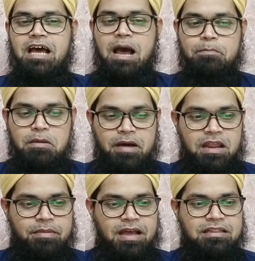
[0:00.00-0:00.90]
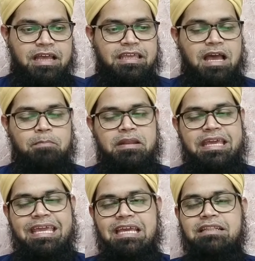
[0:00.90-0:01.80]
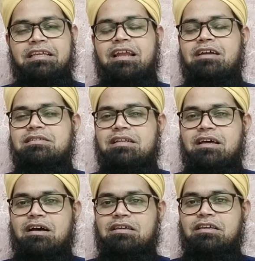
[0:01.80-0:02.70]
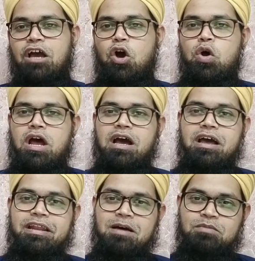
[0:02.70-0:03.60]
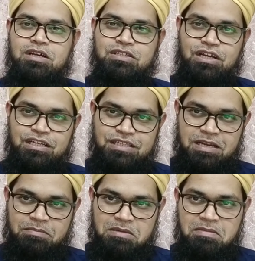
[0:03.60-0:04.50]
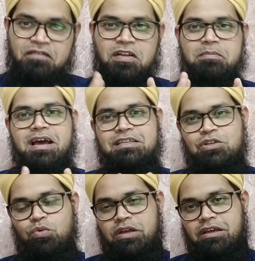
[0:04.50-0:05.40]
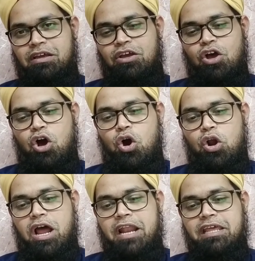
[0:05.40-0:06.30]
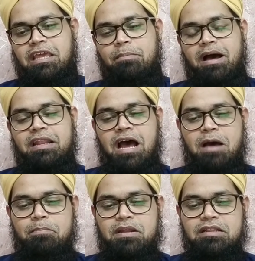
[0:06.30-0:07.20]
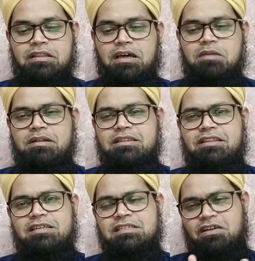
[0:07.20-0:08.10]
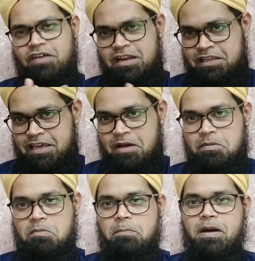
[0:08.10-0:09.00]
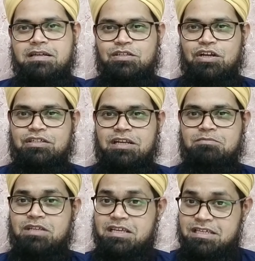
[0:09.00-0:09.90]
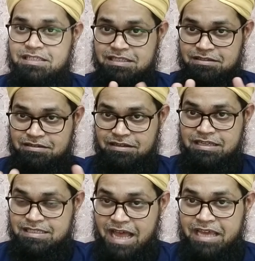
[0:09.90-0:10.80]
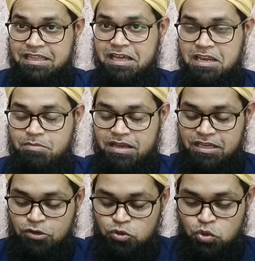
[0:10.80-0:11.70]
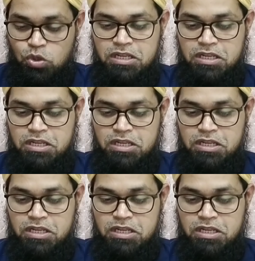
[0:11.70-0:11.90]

आपके बारे में आता है कि आपने एक दीनार सदका किया और आकाए नामदार सल्लल्लाहु अलैहि वसल्लम की महफ़िल में हाज़िर हुए और आने के बाद आपने तकरीबन दस सवाल किए हबीब पाक सल्लल्लाहु अलैहि वसल्लम से इस इस आयत करीमा के नज़ुल